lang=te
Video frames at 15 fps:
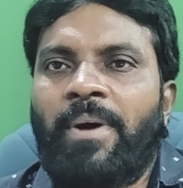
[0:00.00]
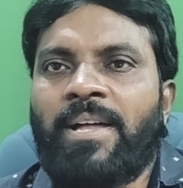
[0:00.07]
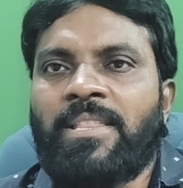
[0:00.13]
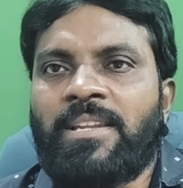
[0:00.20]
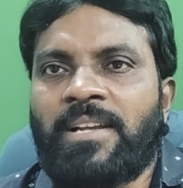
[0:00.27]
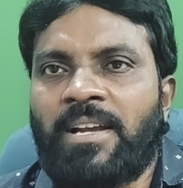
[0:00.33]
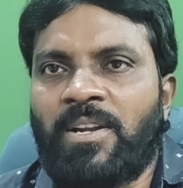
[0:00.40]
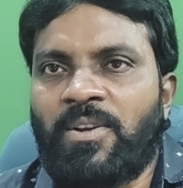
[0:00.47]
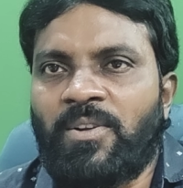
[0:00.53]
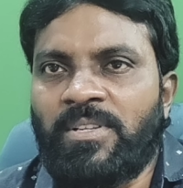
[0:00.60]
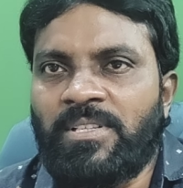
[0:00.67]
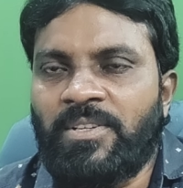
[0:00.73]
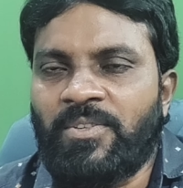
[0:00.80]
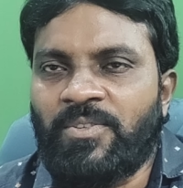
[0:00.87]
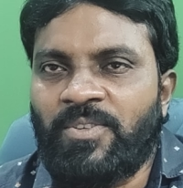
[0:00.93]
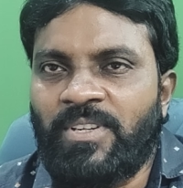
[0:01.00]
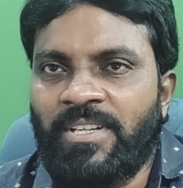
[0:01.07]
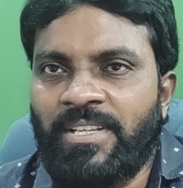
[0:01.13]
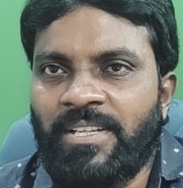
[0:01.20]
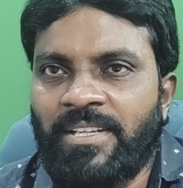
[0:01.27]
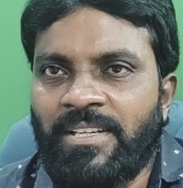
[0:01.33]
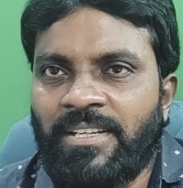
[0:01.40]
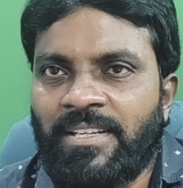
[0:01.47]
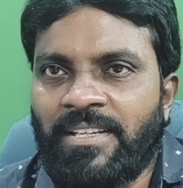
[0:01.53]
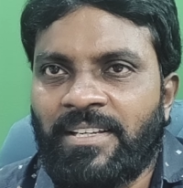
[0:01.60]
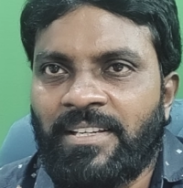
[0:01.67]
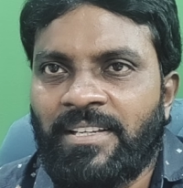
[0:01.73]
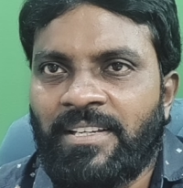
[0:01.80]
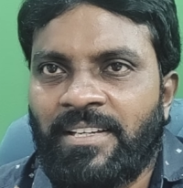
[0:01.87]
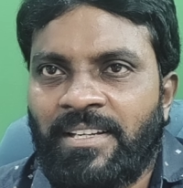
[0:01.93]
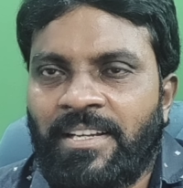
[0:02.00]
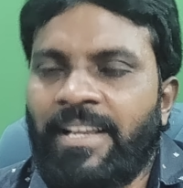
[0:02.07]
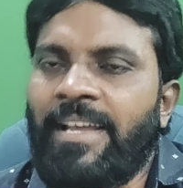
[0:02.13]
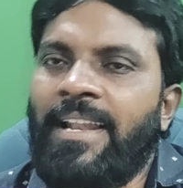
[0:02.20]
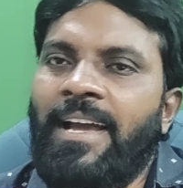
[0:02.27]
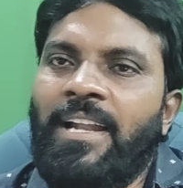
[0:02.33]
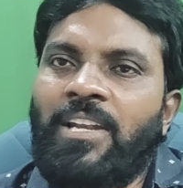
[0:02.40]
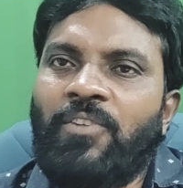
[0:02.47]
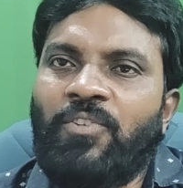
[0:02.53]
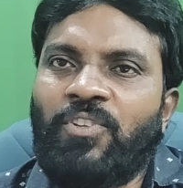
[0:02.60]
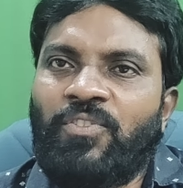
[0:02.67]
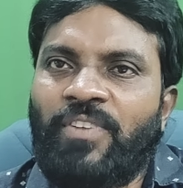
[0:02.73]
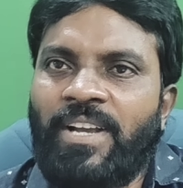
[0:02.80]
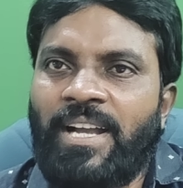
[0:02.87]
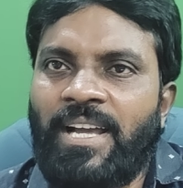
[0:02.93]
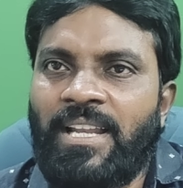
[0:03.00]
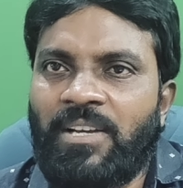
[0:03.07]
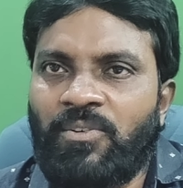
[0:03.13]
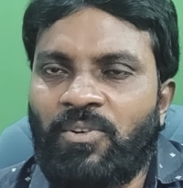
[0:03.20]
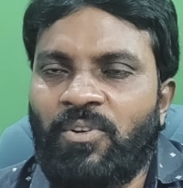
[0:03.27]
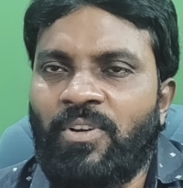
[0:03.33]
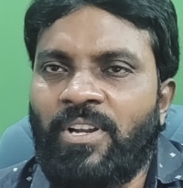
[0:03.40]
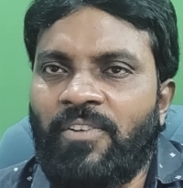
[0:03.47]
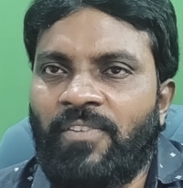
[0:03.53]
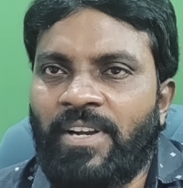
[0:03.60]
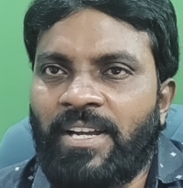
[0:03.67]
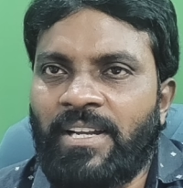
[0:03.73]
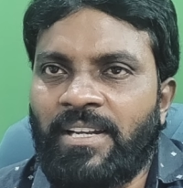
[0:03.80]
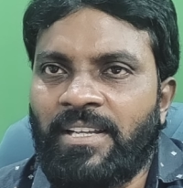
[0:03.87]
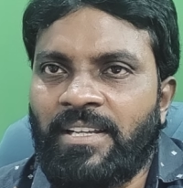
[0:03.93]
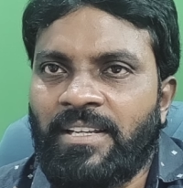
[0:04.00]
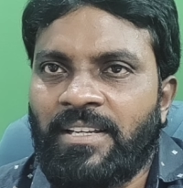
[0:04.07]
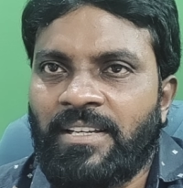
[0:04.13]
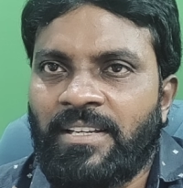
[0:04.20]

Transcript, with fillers: బాధను కంట్రోల్ చేసుకోండి ఎలాంటి ఉద్వేగాలకు లోనవ్వకండి